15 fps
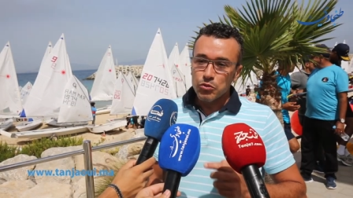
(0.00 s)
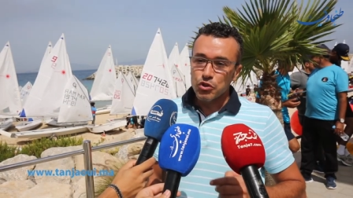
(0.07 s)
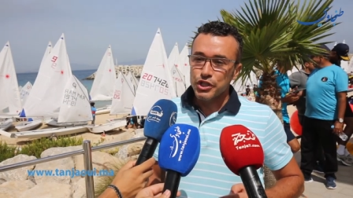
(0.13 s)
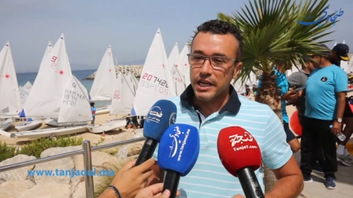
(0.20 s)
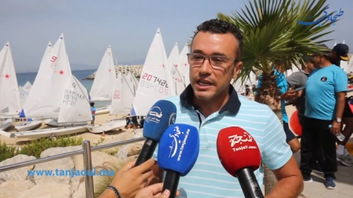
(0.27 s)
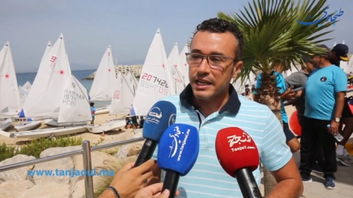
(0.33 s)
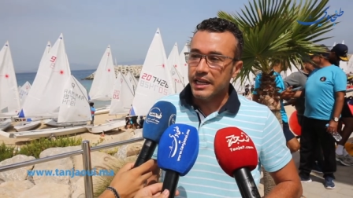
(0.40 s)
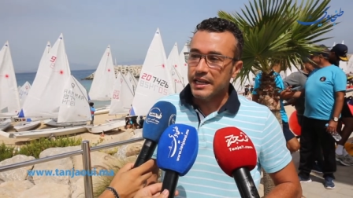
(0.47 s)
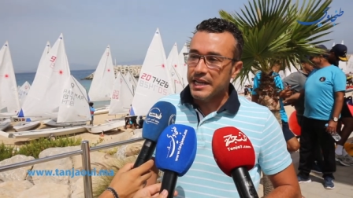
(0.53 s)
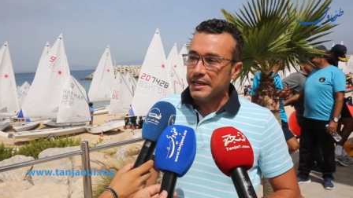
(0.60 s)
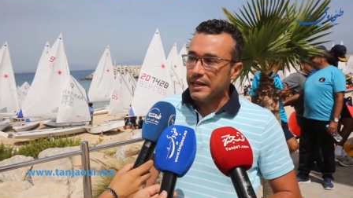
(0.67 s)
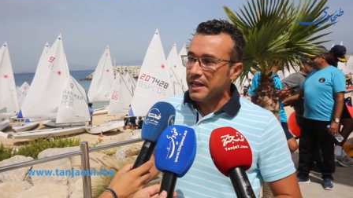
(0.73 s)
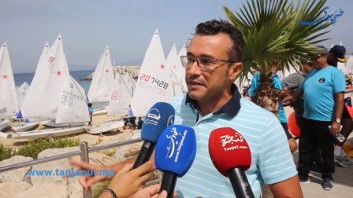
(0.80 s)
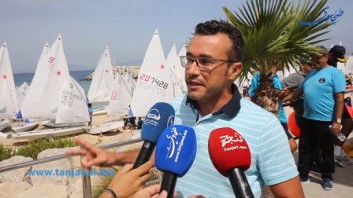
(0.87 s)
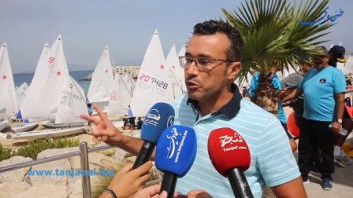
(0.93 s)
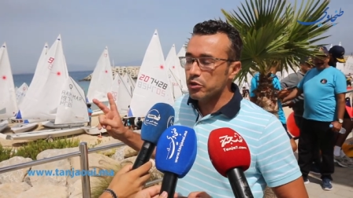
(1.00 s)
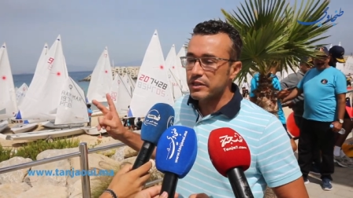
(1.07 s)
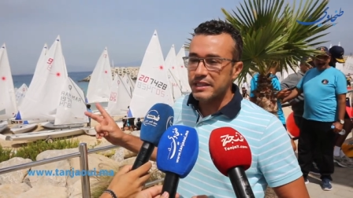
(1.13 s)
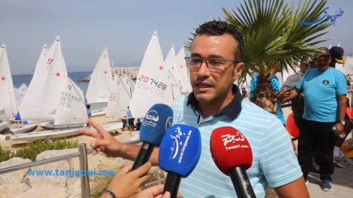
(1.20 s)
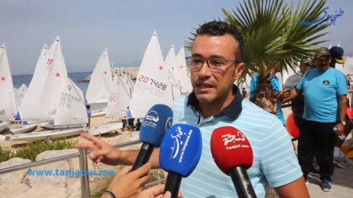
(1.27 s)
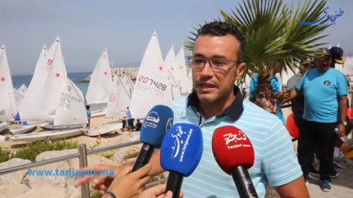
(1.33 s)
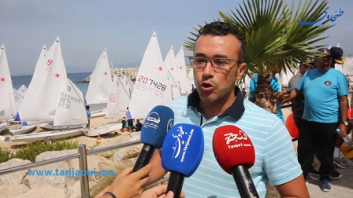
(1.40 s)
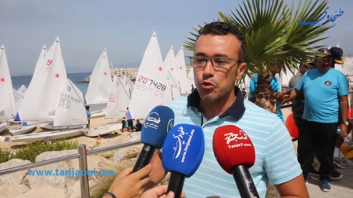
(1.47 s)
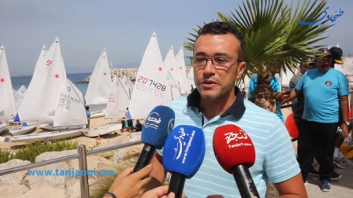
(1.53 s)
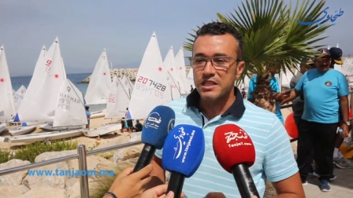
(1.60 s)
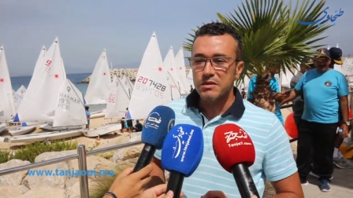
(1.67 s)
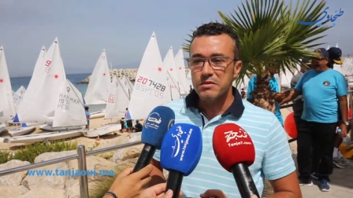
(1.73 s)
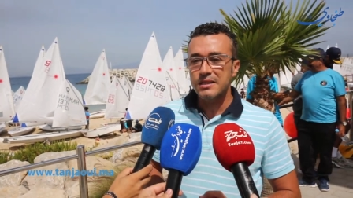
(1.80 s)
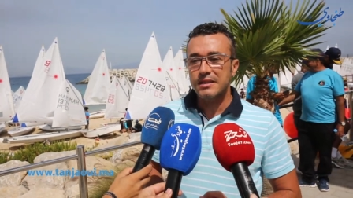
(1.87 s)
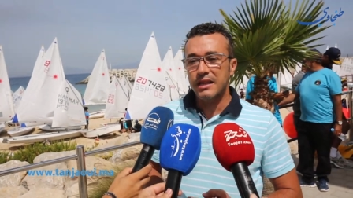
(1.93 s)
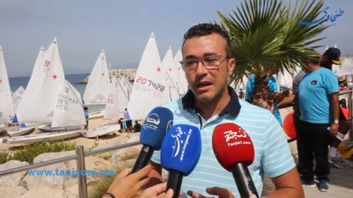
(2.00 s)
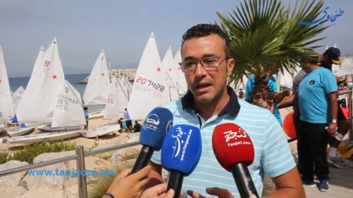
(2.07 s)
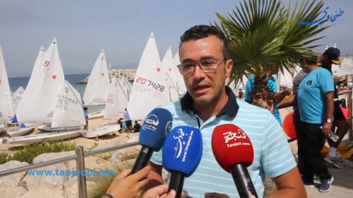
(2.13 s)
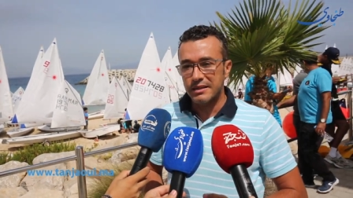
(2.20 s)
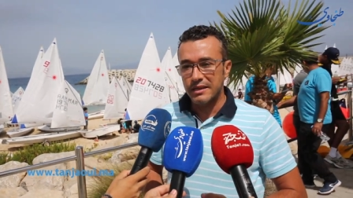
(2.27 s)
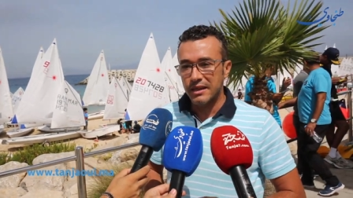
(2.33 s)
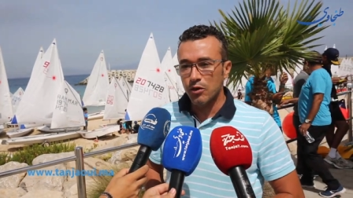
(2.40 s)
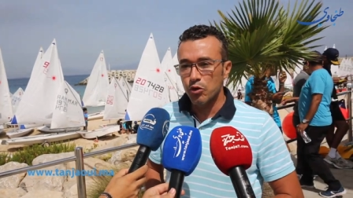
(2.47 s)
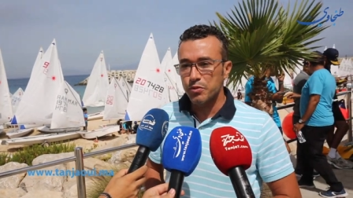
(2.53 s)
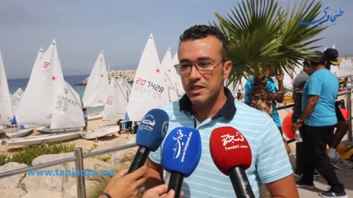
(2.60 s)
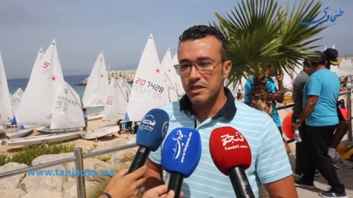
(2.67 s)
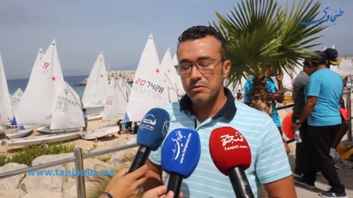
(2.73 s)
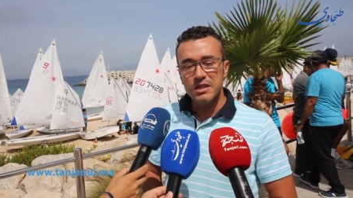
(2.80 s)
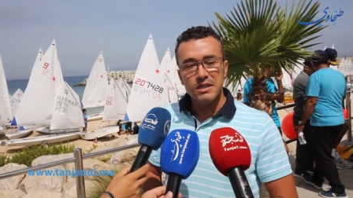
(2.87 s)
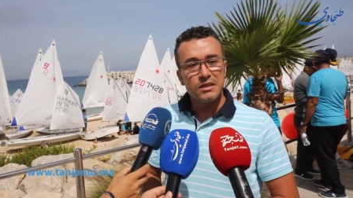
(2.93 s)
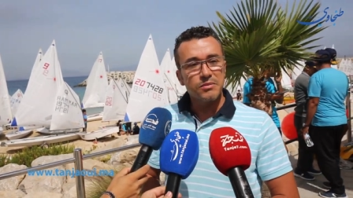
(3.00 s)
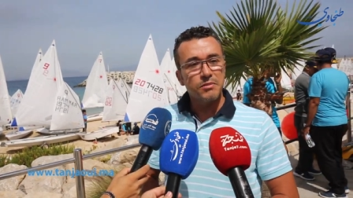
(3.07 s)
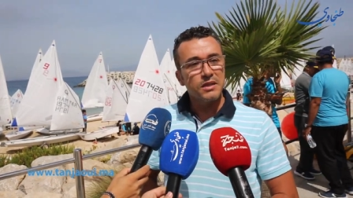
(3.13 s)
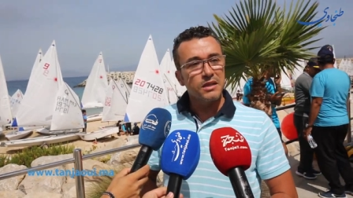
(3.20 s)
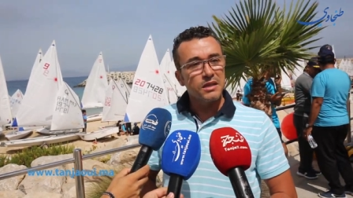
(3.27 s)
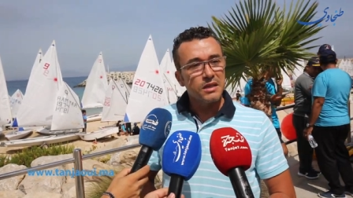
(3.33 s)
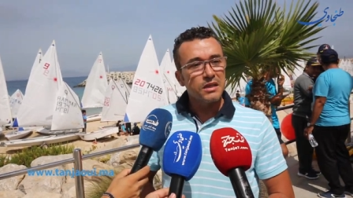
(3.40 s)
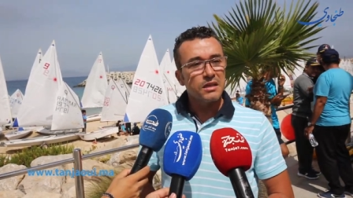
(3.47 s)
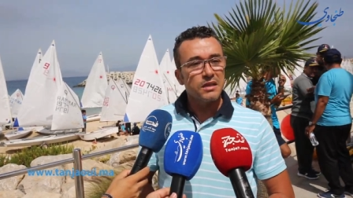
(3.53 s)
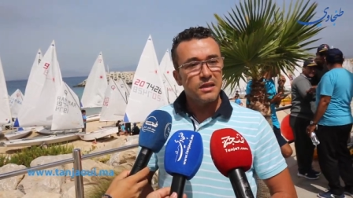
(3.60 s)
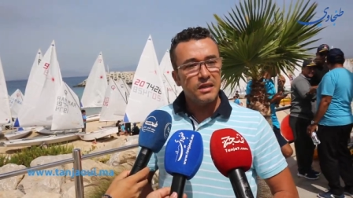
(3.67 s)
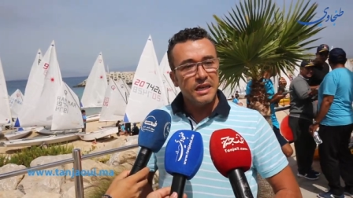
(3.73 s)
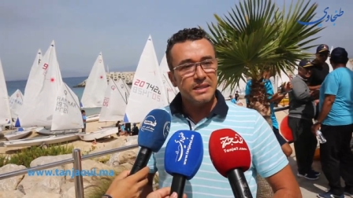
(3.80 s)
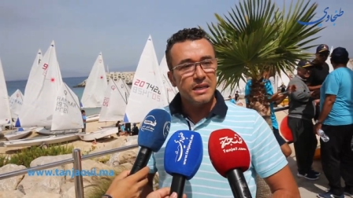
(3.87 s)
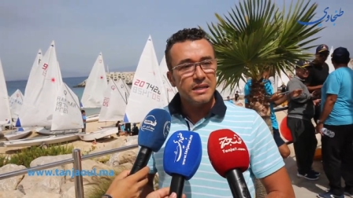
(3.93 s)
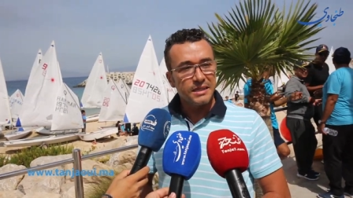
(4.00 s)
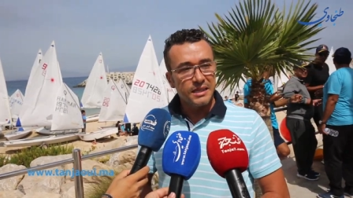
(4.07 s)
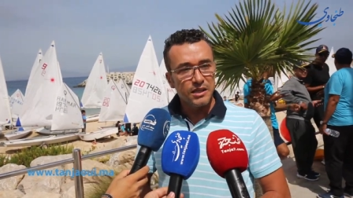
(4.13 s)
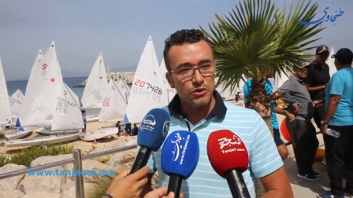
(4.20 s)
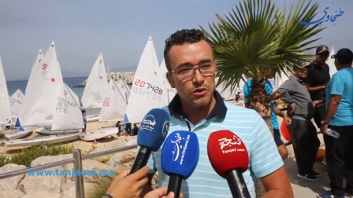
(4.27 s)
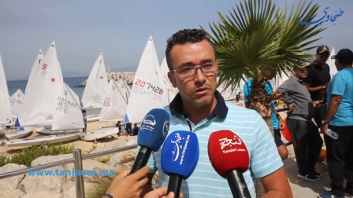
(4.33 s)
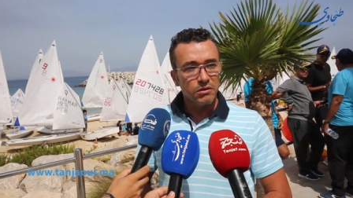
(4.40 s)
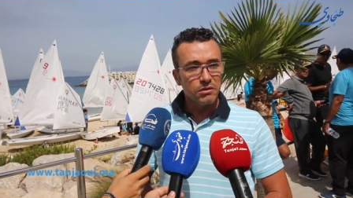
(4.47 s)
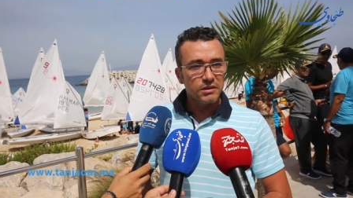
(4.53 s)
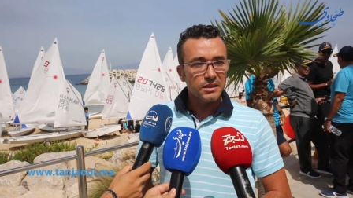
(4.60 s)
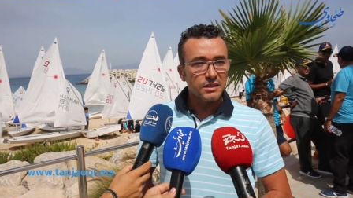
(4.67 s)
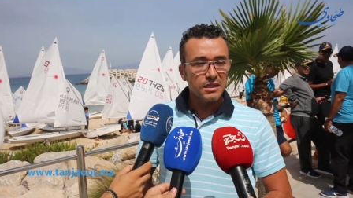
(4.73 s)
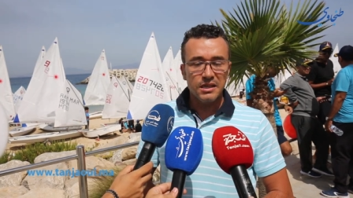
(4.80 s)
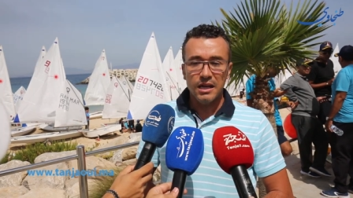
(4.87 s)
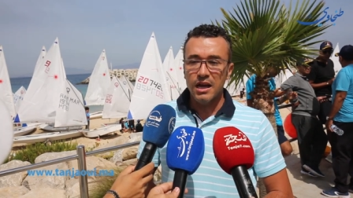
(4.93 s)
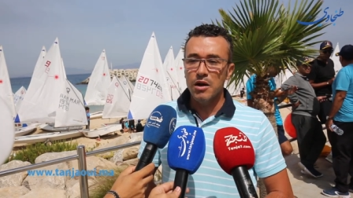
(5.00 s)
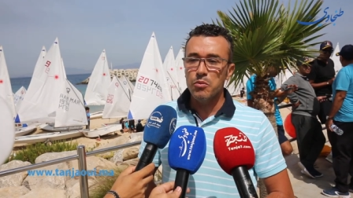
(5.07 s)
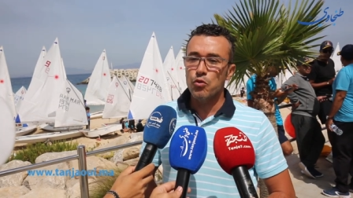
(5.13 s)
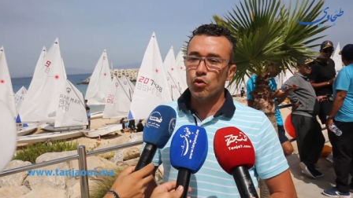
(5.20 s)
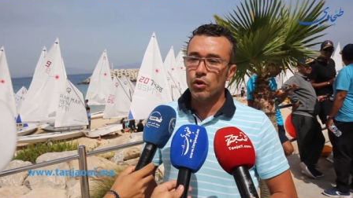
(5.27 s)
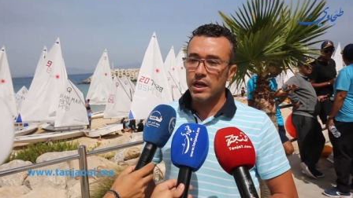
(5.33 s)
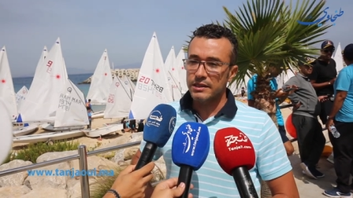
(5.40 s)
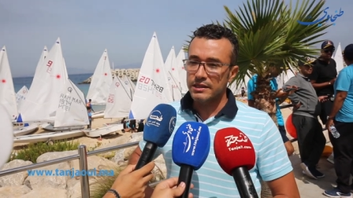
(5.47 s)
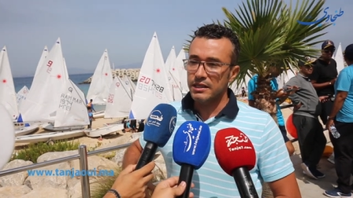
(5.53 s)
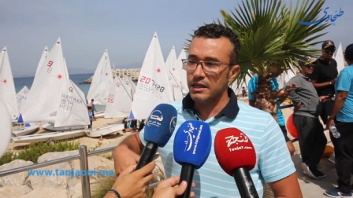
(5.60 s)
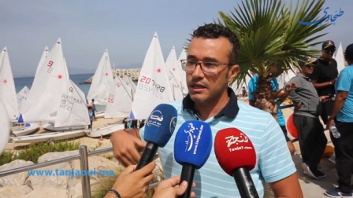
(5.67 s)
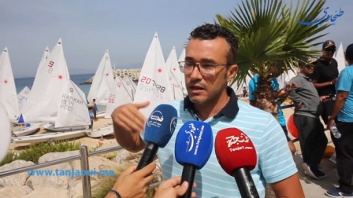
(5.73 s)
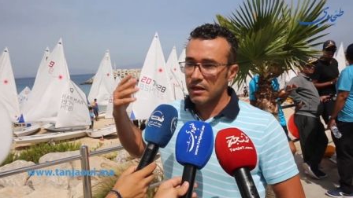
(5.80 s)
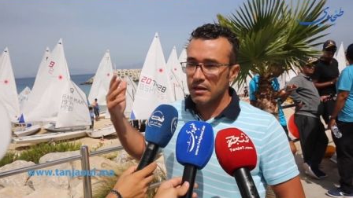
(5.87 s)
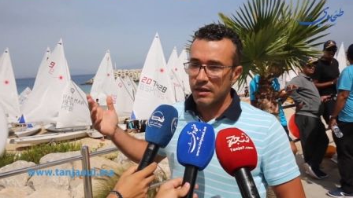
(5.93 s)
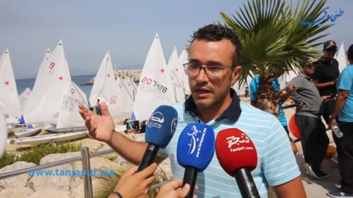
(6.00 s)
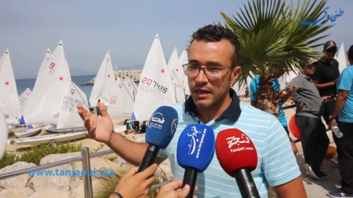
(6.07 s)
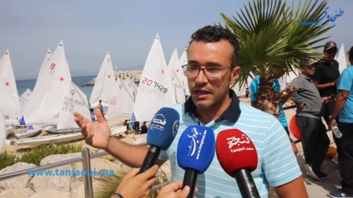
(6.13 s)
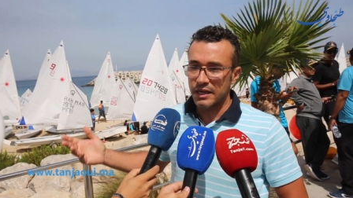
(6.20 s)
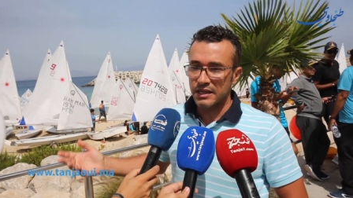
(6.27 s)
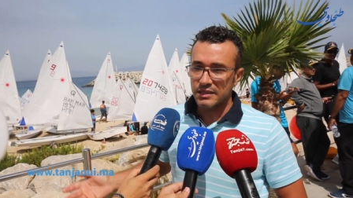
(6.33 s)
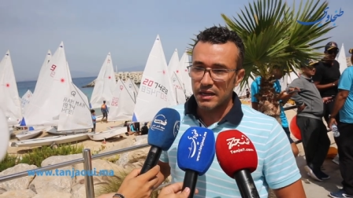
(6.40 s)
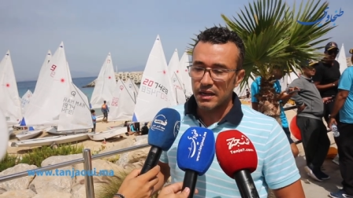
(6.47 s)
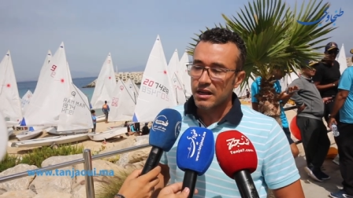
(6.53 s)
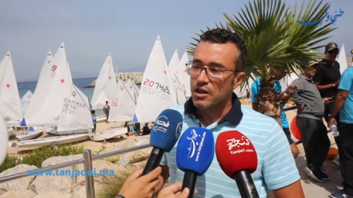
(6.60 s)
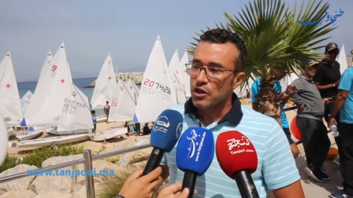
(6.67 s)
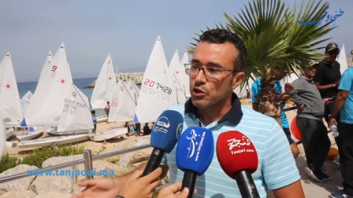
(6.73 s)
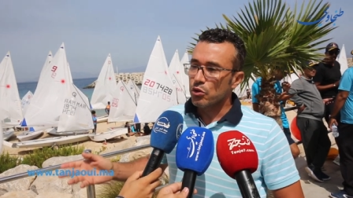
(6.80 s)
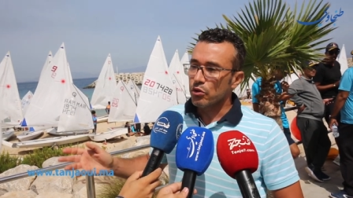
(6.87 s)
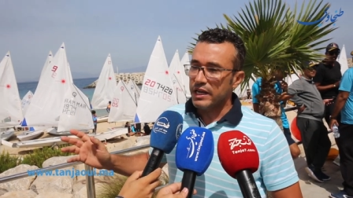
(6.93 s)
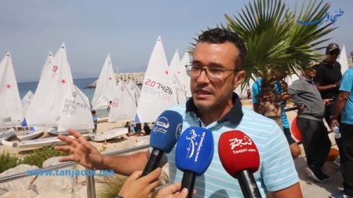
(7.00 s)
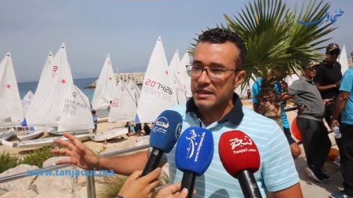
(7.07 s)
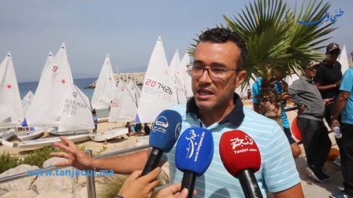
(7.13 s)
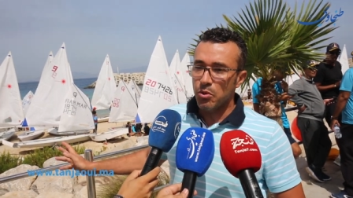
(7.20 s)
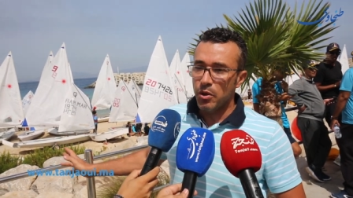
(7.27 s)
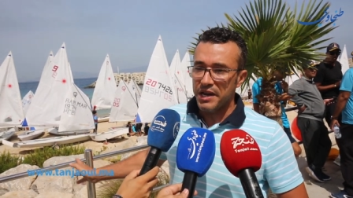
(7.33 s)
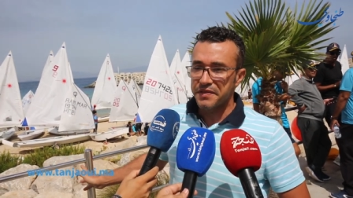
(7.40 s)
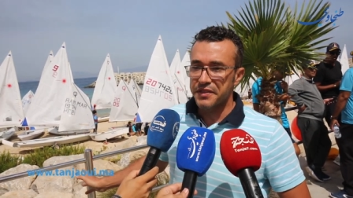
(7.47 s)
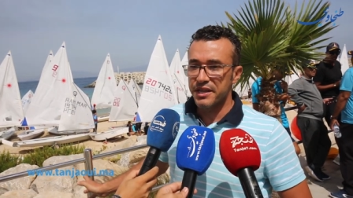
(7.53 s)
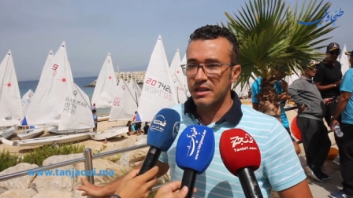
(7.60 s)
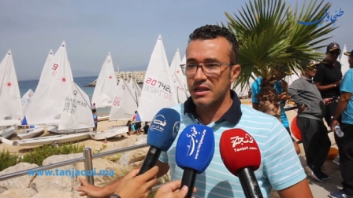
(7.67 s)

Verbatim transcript: المشاركين هنا عندنا دو سيغي لوبتيميست اللازير لوبتيميست من آه، حتى للسيزون 16 عام واللازير اكثر دونك عندنا واحد